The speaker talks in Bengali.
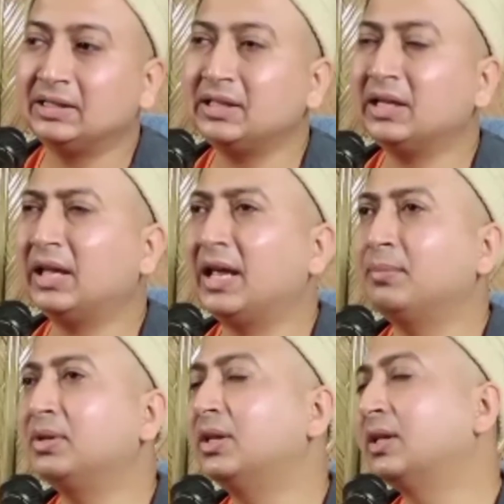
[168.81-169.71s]
যে
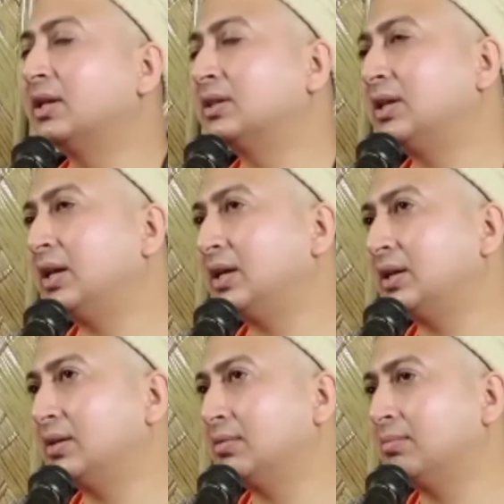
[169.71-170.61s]
জ্ঞানপীঠের ক্ষেত্রে
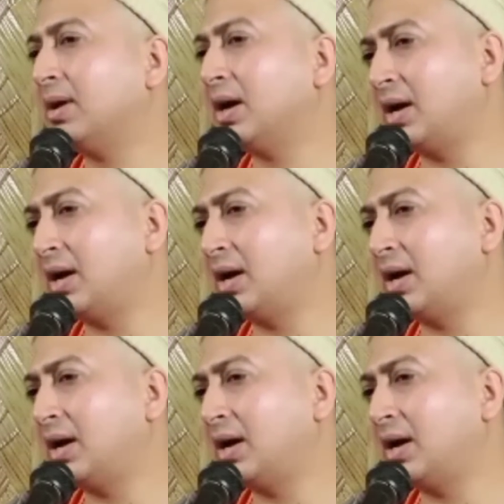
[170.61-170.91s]
বা